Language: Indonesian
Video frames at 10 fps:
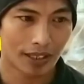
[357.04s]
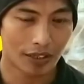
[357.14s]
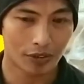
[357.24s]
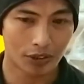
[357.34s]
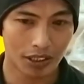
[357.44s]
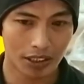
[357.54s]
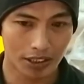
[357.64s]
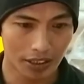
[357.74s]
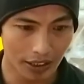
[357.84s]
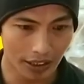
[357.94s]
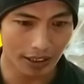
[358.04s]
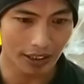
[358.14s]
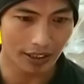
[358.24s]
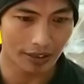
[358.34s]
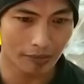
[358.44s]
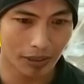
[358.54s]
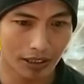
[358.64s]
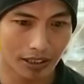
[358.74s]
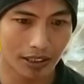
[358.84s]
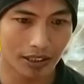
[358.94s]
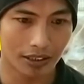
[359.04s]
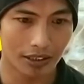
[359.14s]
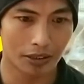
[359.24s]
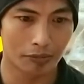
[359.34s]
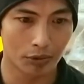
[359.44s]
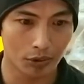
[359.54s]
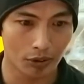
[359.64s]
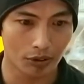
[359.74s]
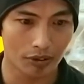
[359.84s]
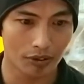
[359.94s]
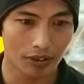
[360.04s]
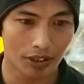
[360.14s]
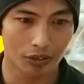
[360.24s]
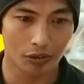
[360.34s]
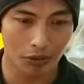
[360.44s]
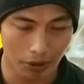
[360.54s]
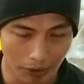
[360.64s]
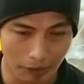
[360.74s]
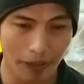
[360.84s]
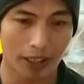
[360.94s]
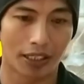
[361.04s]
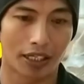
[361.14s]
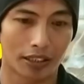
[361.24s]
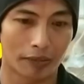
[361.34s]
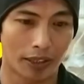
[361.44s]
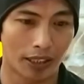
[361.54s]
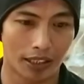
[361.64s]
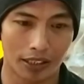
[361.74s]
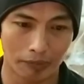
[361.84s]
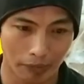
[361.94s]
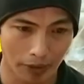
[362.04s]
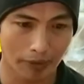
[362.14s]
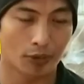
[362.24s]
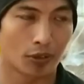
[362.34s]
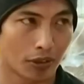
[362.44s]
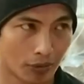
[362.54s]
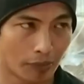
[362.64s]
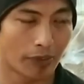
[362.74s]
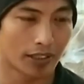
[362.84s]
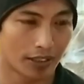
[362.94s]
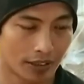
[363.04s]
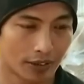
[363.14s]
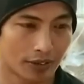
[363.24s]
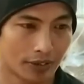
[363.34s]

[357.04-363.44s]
Kalau saya sendiri beli ke distributor itu emang pakai data, pakai KTP, udah udah pasti.